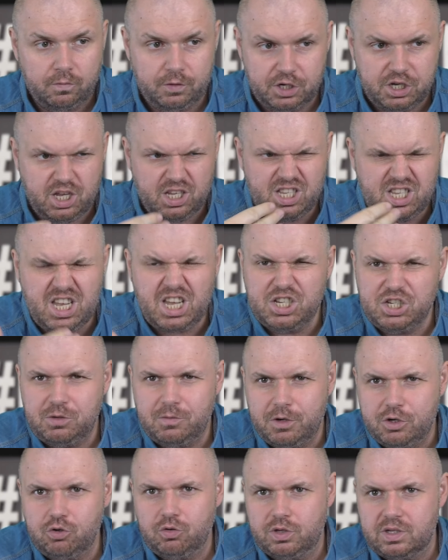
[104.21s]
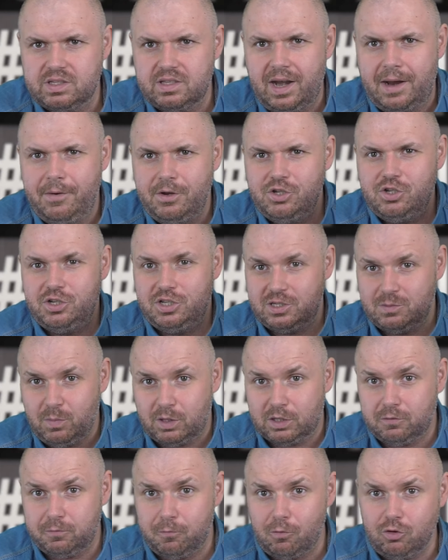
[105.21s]
вернее, нечего еще настраивать через
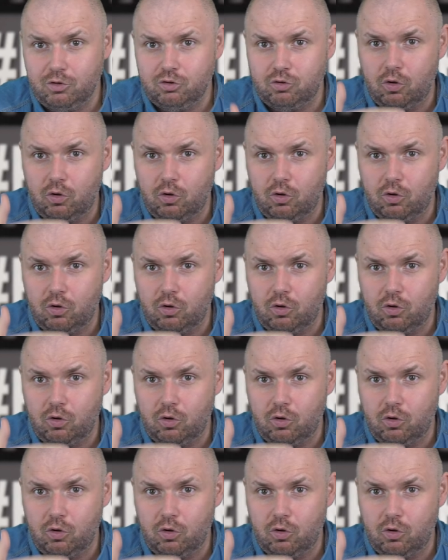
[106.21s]
смартфон,